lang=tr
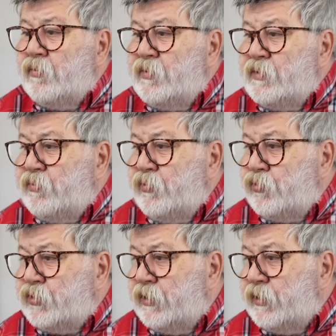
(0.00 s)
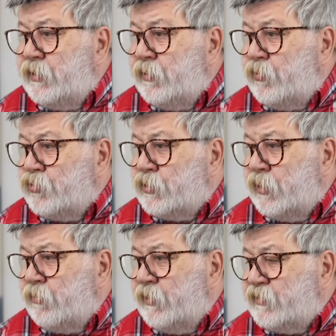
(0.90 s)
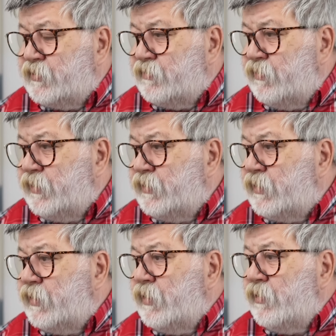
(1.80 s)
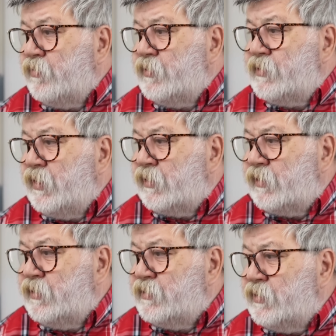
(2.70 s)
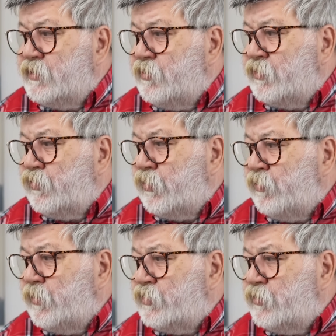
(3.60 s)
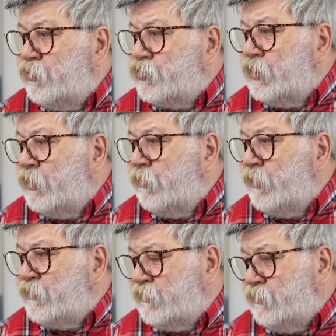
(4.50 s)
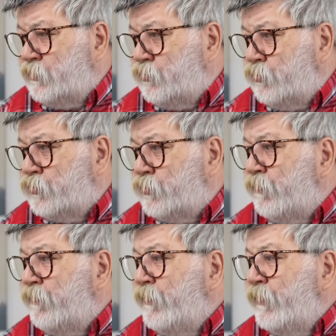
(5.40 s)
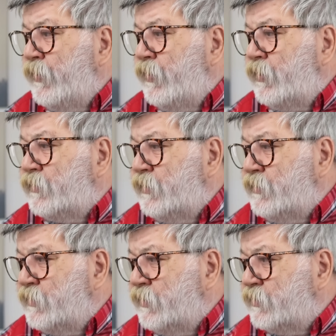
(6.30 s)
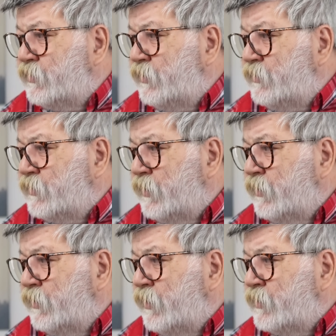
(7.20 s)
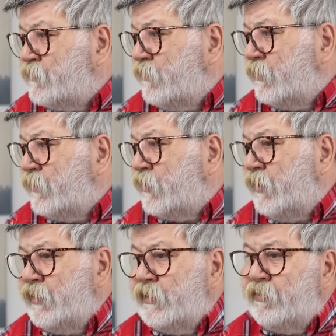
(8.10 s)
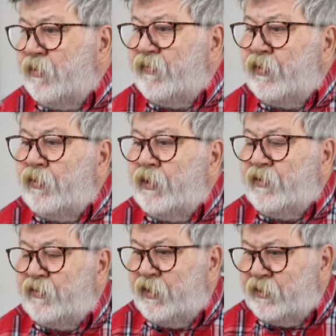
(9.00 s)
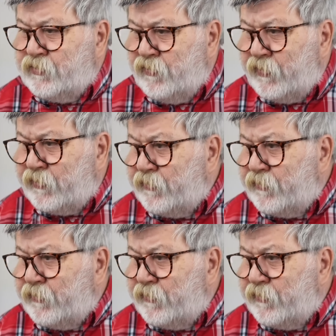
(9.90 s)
Biz büyük şehirlere borçlanma etkisi verdik. Biz de Akdeniz'e hizmet üretmek için borçlanma etkisi istiyoruz. Akdeniz'de yaşayan insanların asfalta kaldırma ve yola ihtiyacı var.